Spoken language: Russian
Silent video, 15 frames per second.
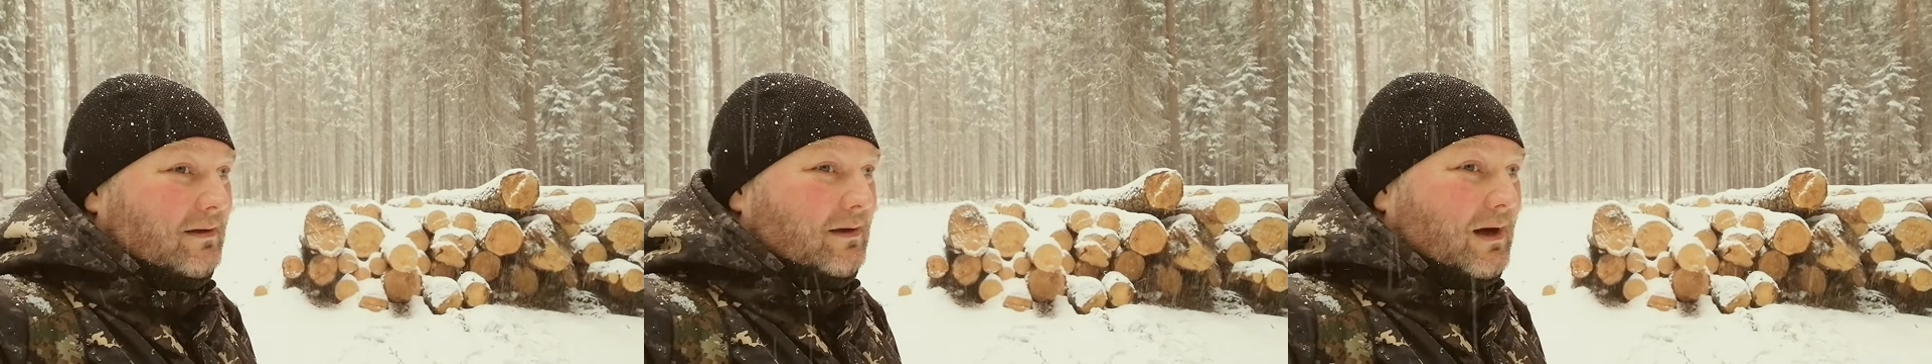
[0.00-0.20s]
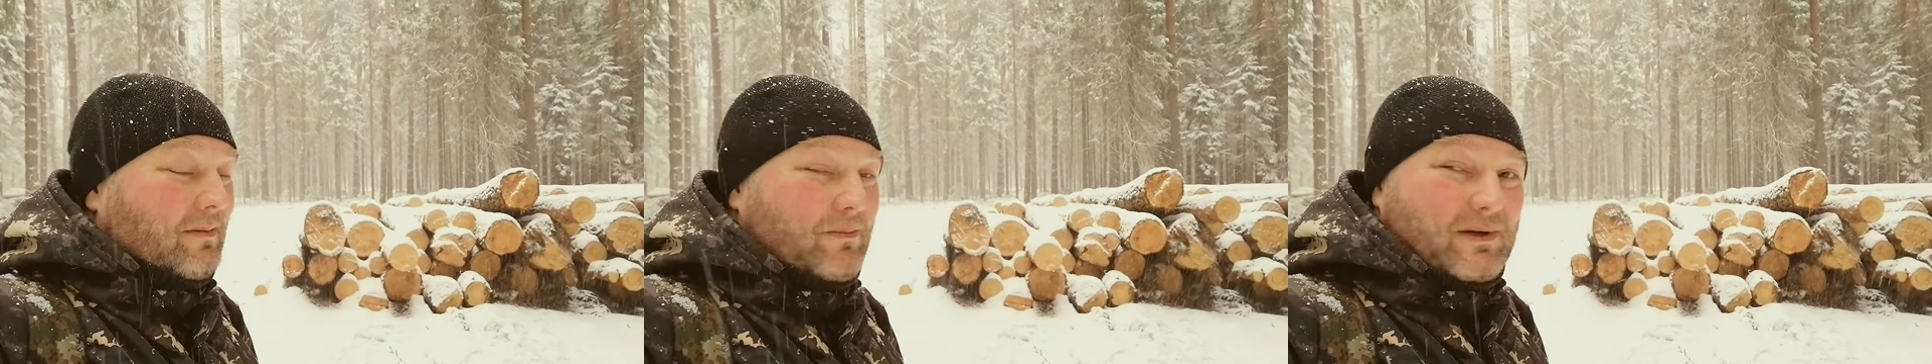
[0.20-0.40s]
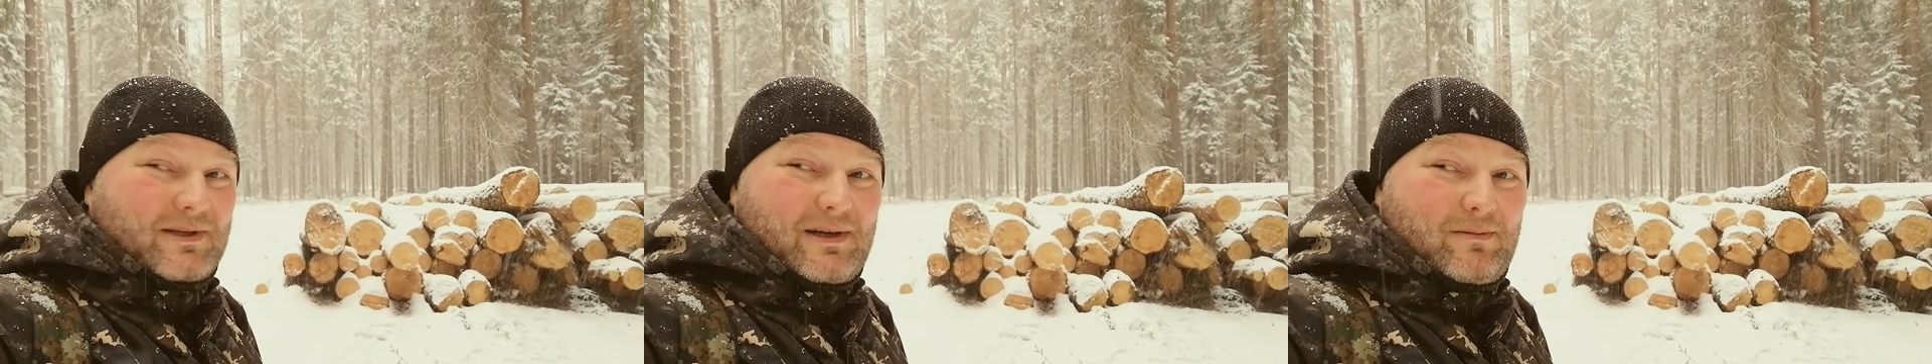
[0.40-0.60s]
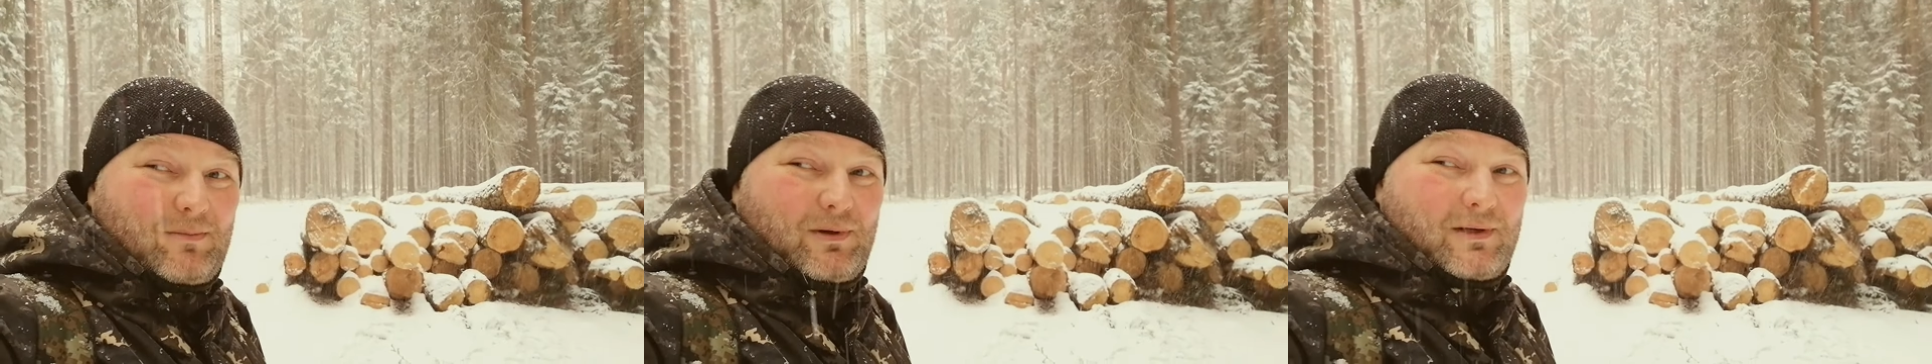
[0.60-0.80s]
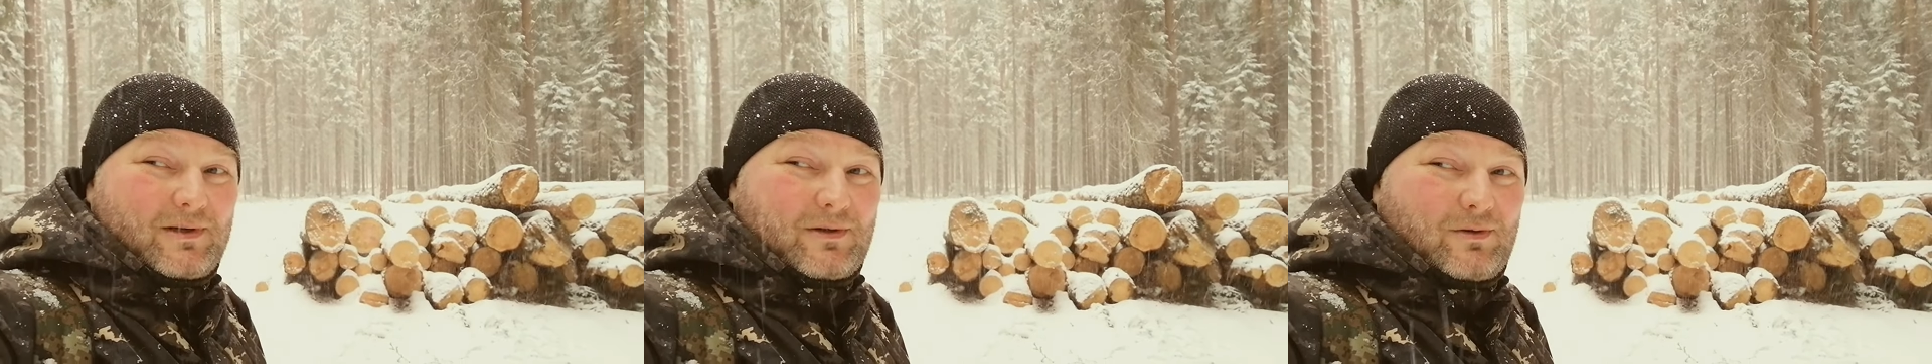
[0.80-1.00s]
А мы
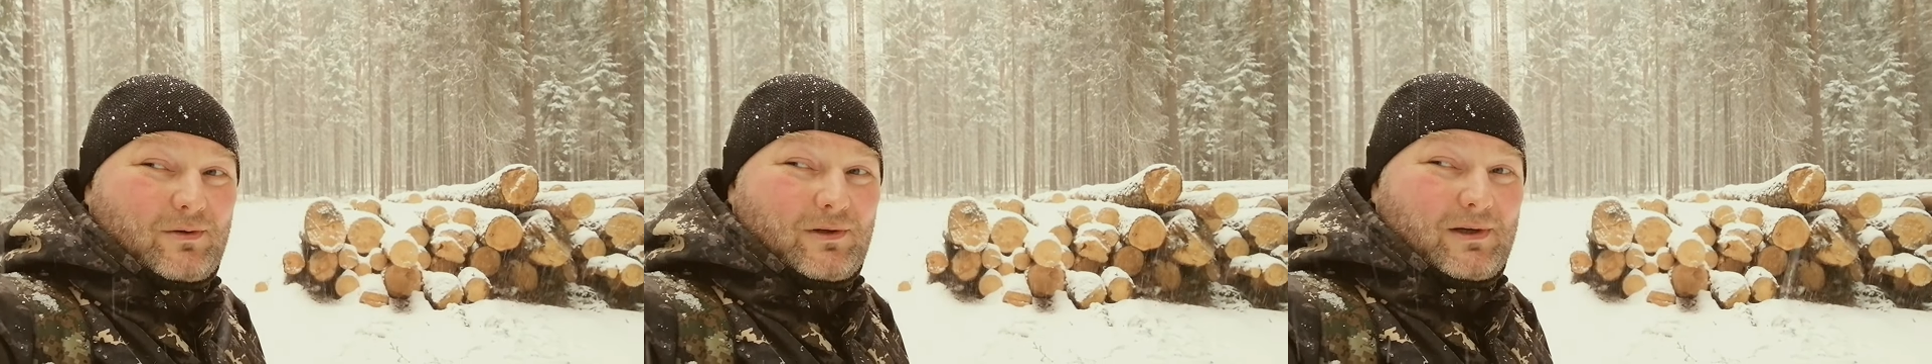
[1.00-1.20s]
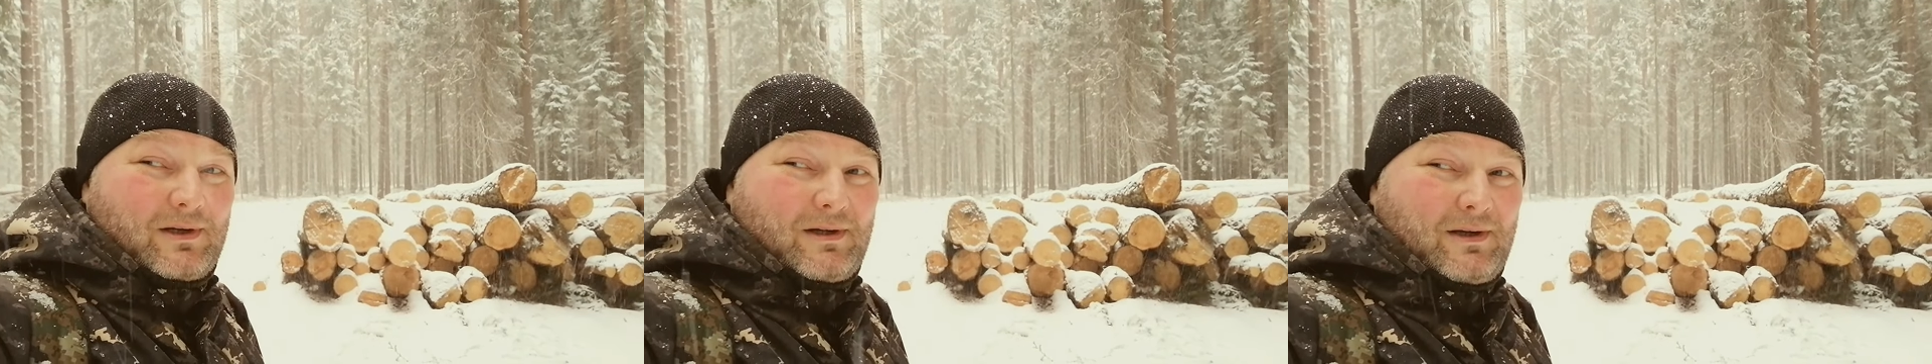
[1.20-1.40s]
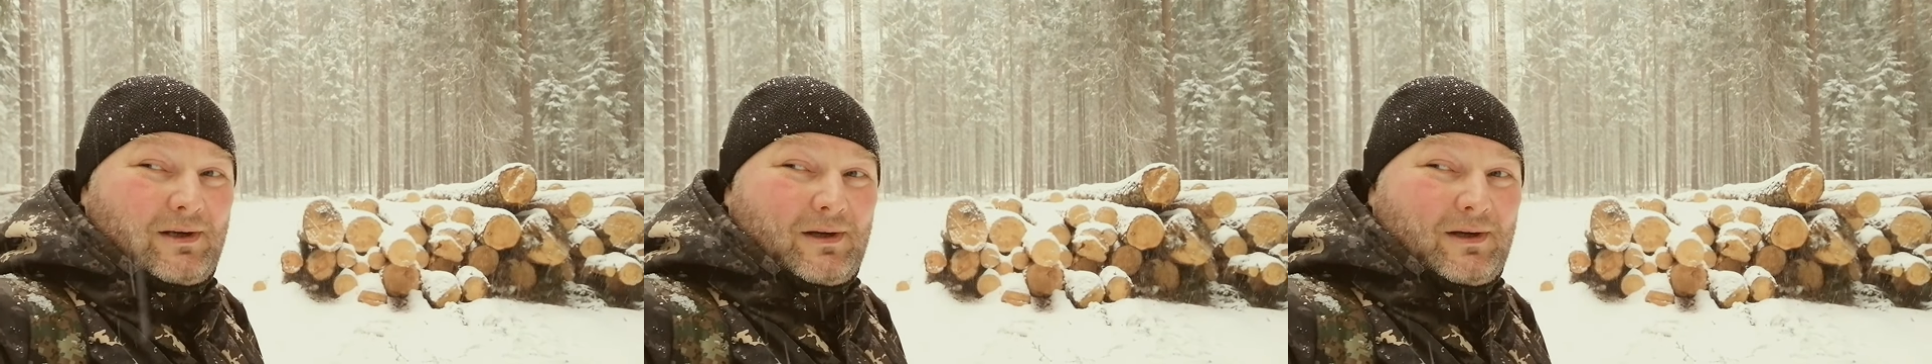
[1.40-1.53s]
забыли сегодня